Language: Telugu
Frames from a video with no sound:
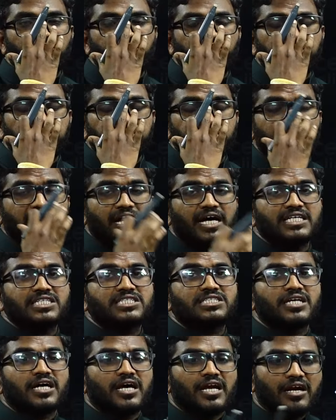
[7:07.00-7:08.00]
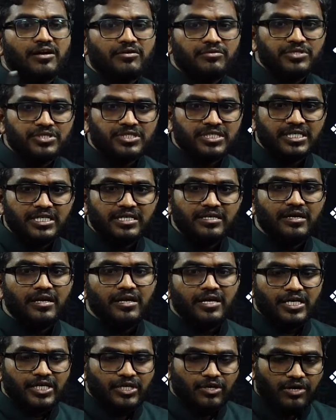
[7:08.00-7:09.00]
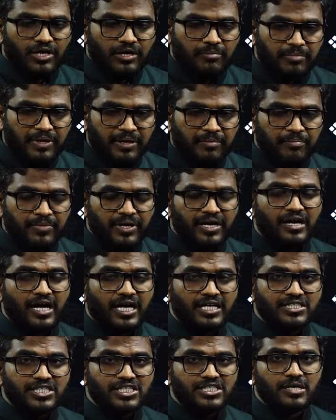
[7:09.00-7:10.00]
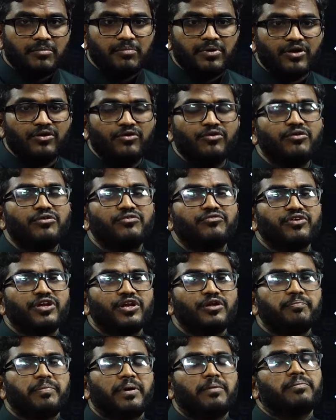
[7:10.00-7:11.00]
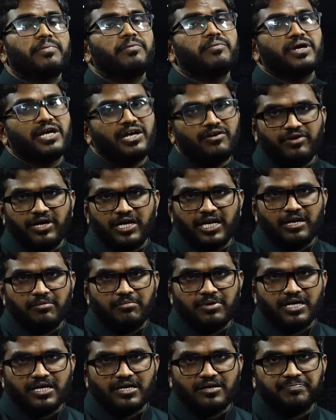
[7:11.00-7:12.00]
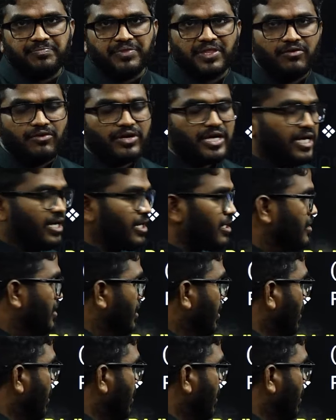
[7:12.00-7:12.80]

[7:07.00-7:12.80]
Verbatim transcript: వివిధ రాష్ట్రాల నుంచి ఈ యొక్క మెంబర్ రాజ్యసభకు వీళ్ళు పంపబడిన వాళ్ళు అనమాట ఓకేనా